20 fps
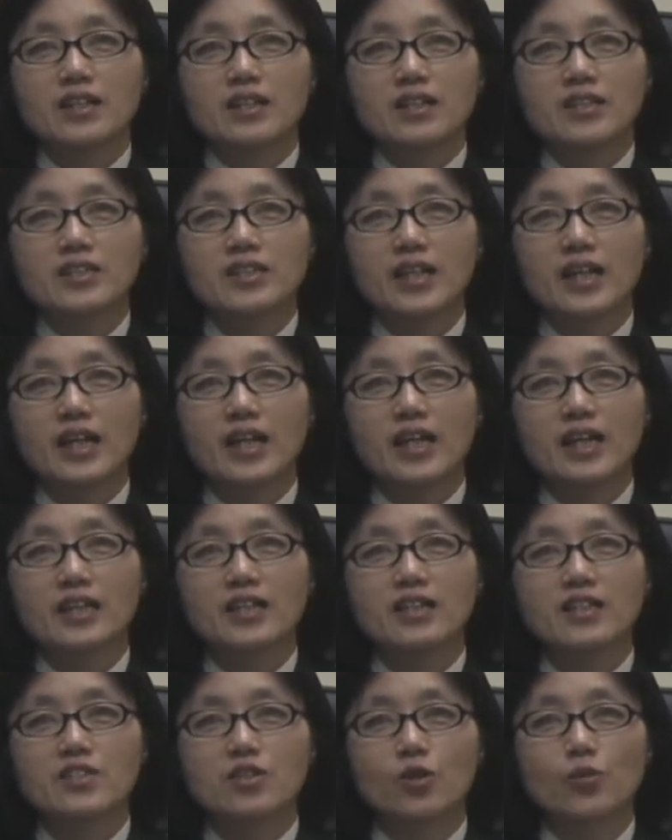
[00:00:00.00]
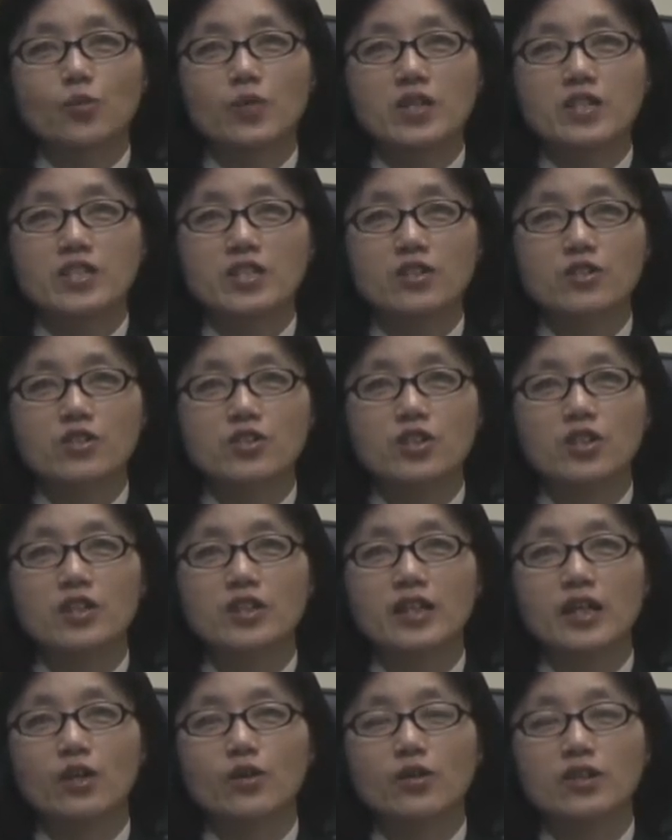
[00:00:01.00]
현재 카나다 정부에서
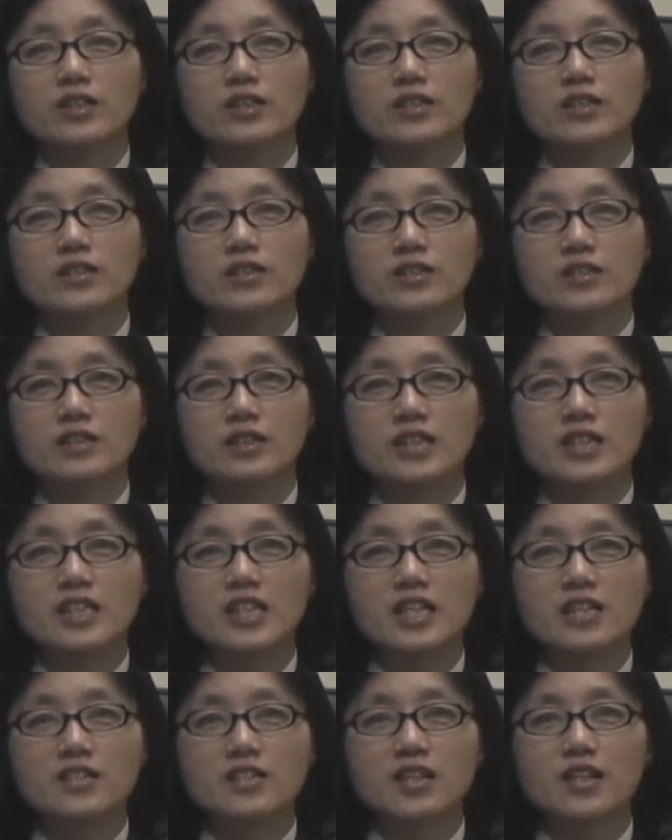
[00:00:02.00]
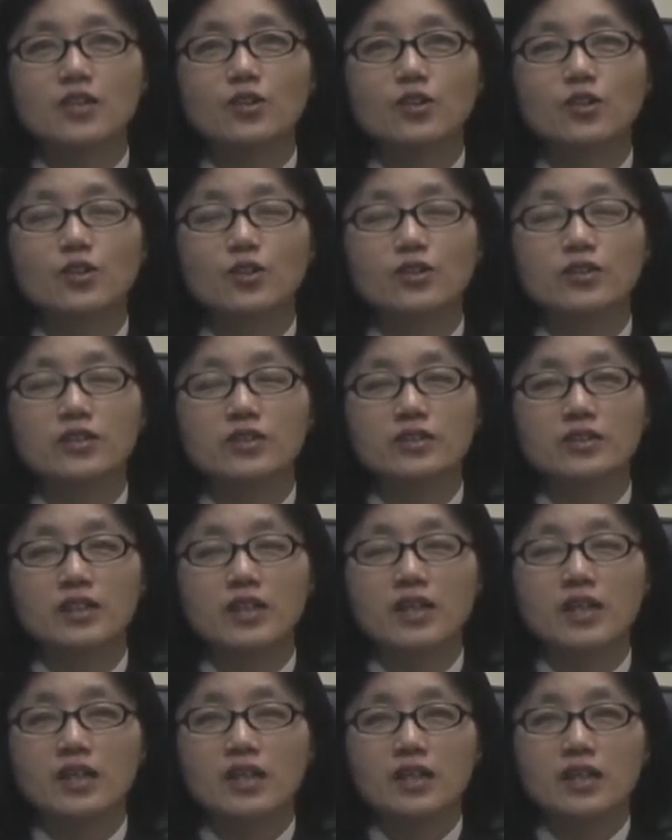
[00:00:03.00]
지원하고 있는 ESL 교육은
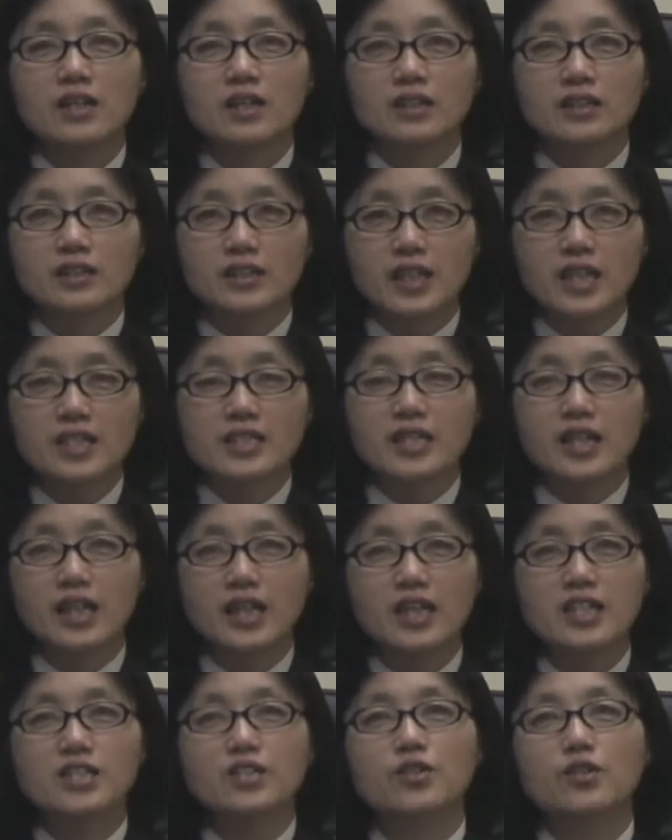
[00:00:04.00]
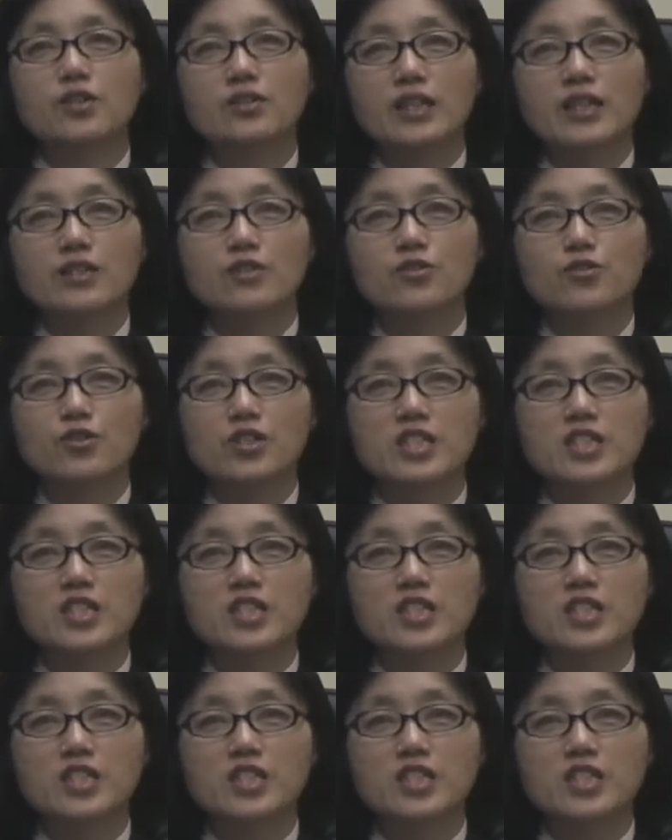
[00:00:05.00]
크게 세 가지로 나눌 수